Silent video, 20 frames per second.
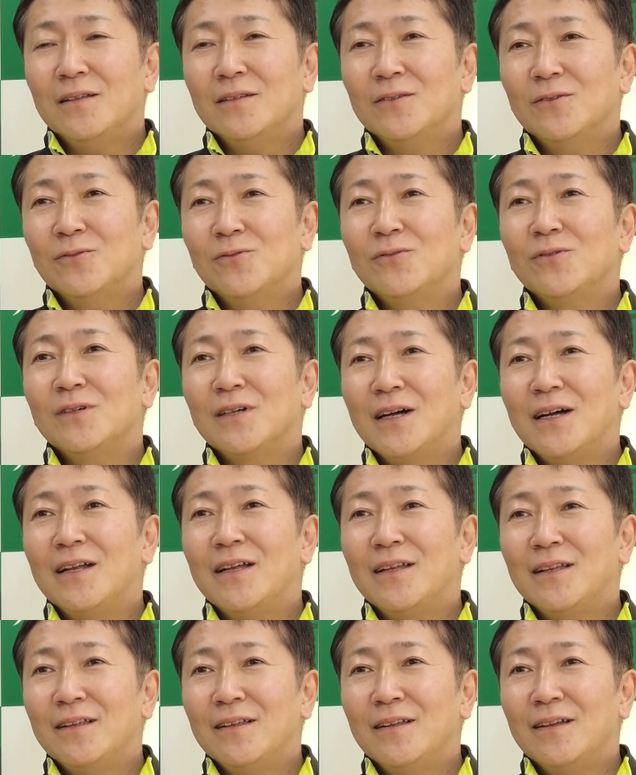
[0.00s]
そこ
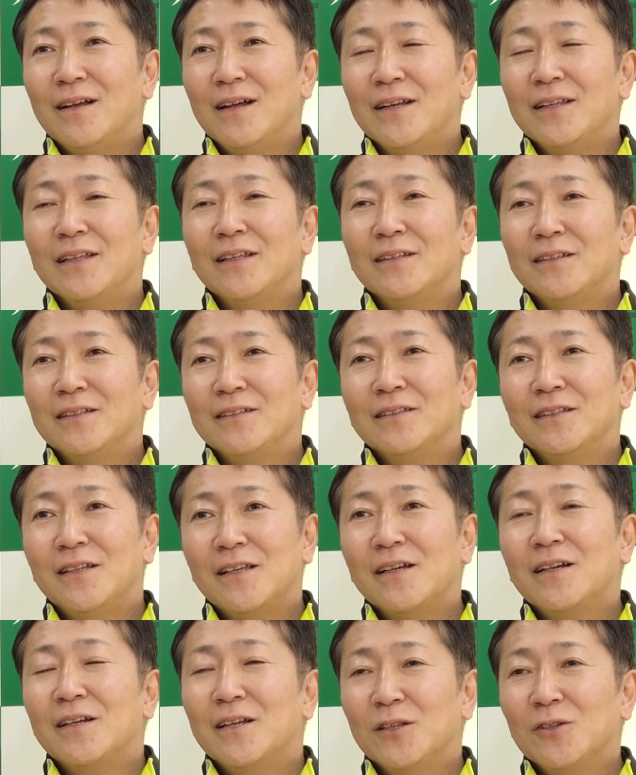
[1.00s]
があれだったんじゃ
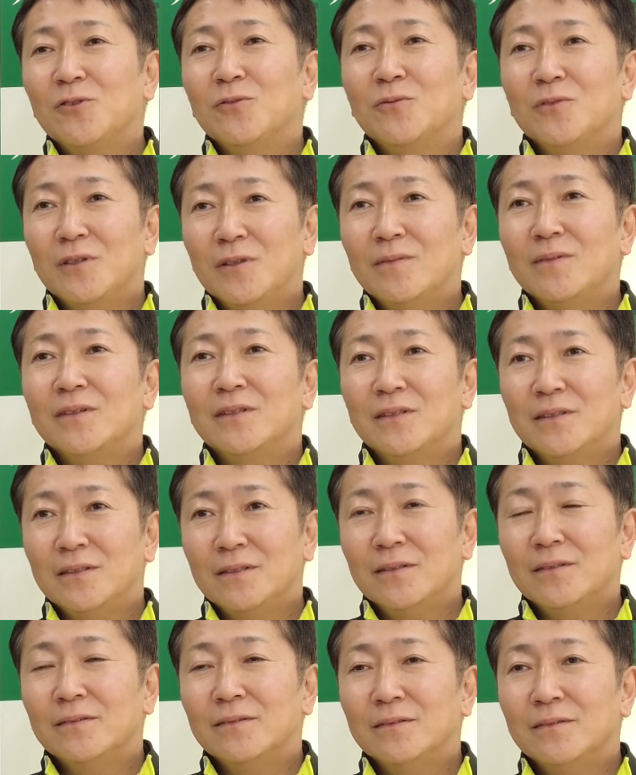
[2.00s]
ないかなと思ってま
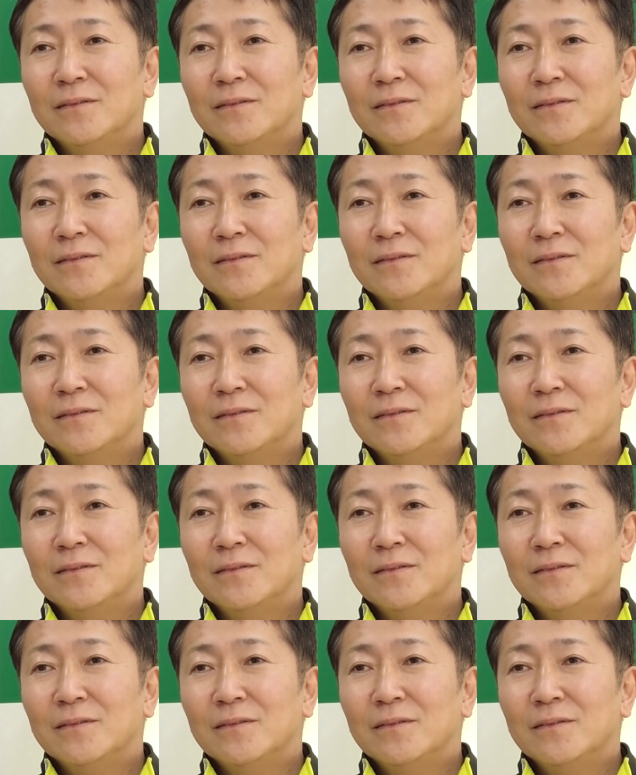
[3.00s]
す